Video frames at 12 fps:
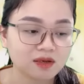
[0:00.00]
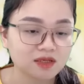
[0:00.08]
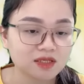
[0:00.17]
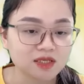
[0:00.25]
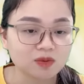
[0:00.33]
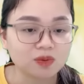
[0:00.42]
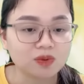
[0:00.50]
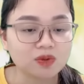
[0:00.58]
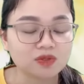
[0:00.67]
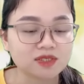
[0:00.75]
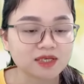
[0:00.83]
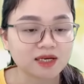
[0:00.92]
Sau nụ
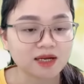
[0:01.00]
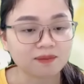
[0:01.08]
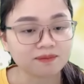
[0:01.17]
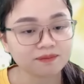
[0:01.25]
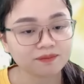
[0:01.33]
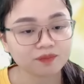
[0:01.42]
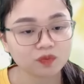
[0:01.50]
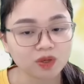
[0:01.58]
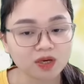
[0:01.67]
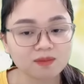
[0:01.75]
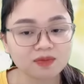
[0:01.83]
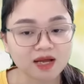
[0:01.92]
hôn say đắm Tuệ
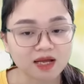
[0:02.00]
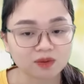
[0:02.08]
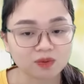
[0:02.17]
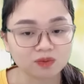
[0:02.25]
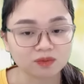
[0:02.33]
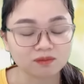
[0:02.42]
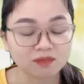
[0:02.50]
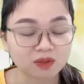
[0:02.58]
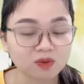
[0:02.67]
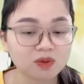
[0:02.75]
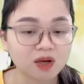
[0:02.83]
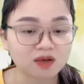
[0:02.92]
Lâm ngại ngùng Mặt
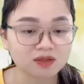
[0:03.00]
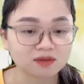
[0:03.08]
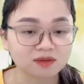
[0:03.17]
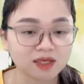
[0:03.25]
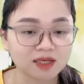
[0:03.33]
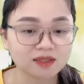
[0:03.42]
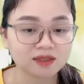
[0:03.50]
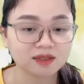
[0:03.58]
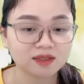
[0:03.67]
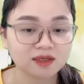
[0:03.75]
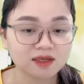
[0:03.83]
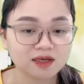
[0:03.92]
cô đỏ ửng lên
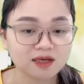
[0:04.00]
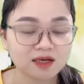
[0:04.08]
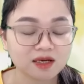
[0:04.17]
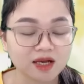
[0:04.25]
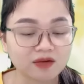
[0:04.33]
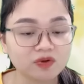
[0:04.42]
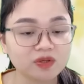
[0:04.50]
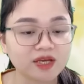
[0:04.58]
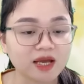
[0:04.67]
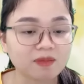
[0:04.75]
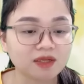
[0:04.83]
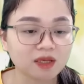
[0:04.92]
Anh vuốt
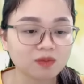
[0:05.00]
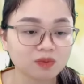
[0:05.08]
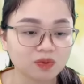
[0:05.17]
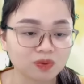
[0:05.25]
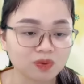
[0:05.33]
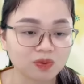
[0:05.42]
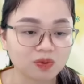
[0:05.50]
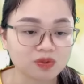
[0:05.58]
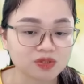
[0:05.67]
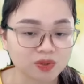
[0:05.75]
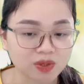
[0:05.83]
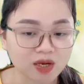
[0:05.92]
nhẹ mái tóc của cô
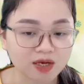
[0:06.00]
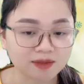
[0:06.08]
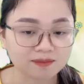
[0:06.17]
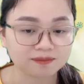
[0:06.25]
rồi hỏi